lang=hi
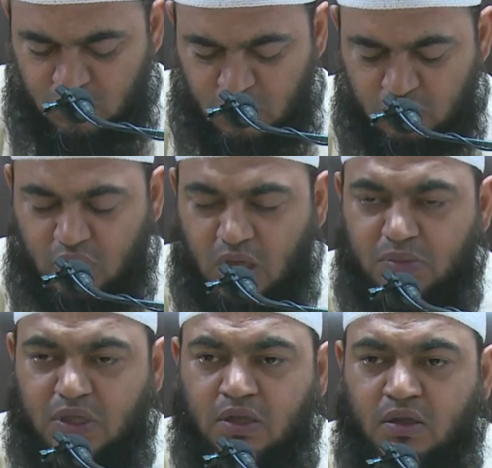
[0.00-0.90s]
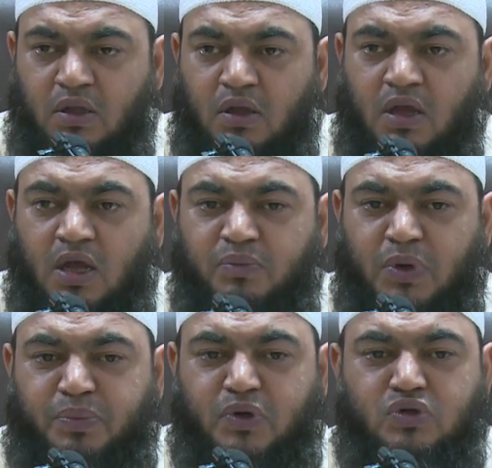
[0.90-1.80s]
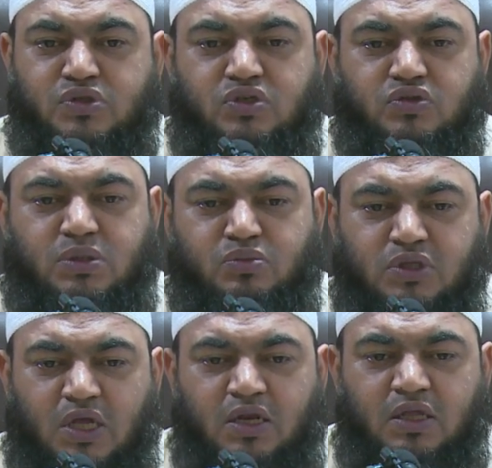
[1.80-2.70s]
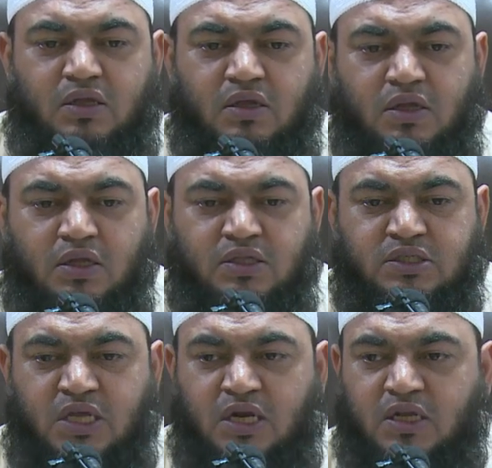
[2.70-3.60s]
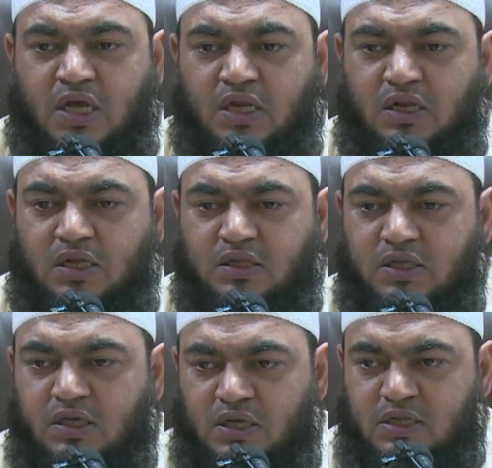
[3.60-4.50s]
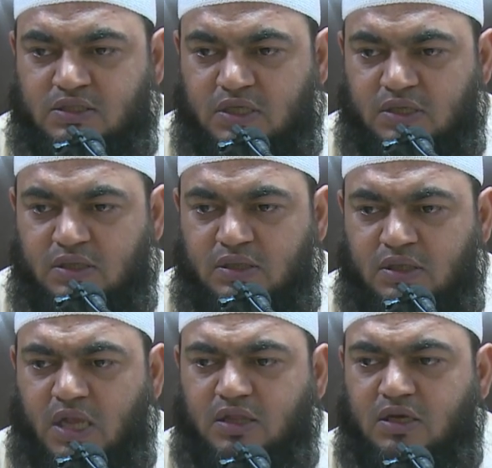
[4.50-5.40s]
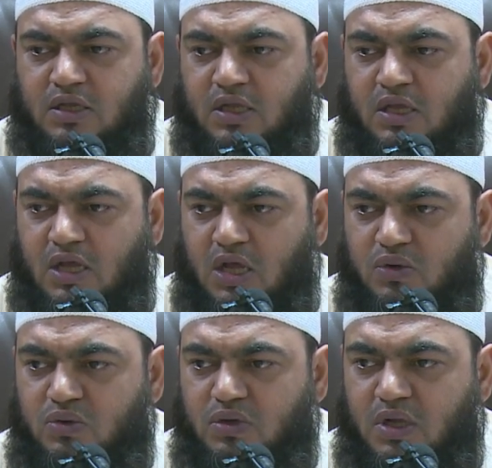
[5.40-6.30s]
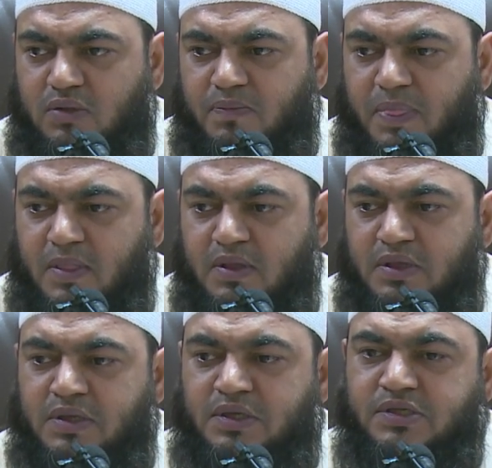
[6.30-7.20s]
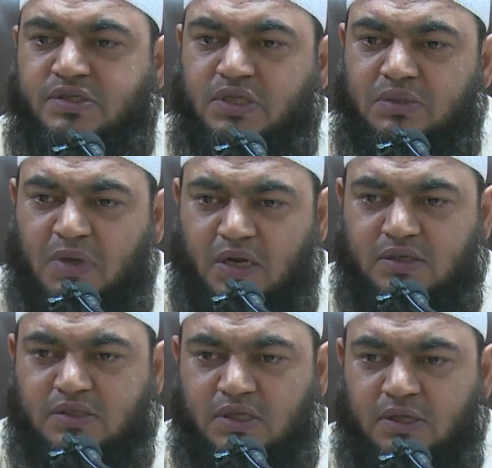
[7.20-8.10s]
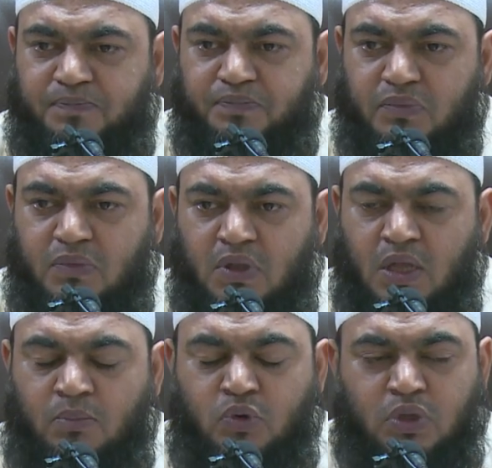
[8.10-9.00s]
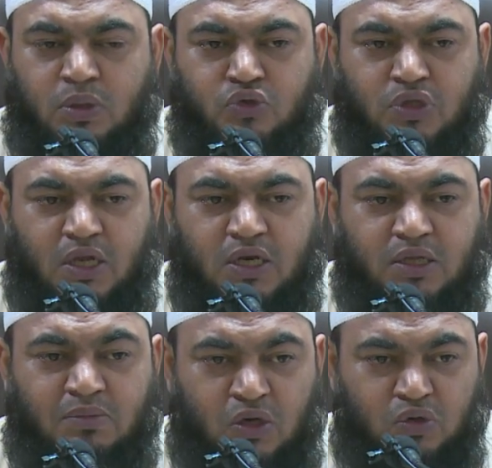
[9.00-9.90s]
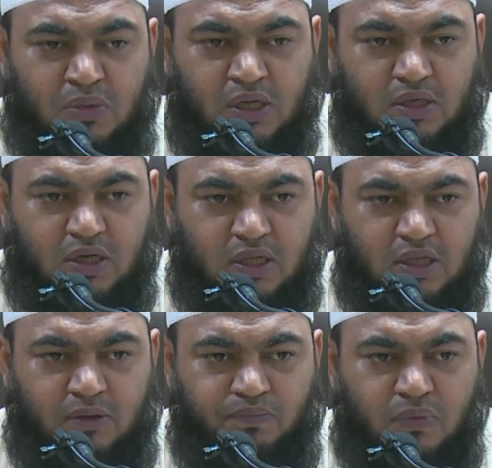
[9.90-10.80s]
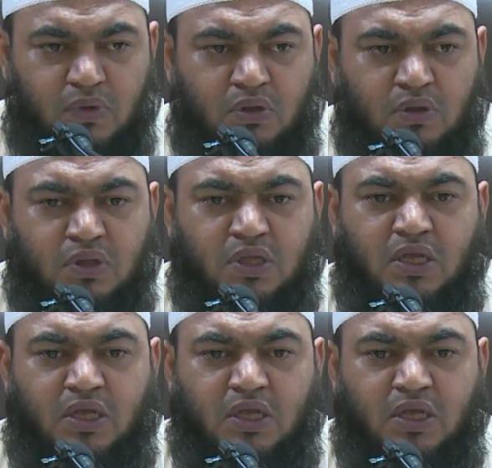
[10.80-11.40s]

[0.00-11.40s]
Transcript: तो हमें अपने पड़ोसियों से मुतलिक जानकारी लेते रहना चाहिए क्या तरीक़ार होगा किस एतबार से हम उनके मुतलिक मालूम लेंगे देखिए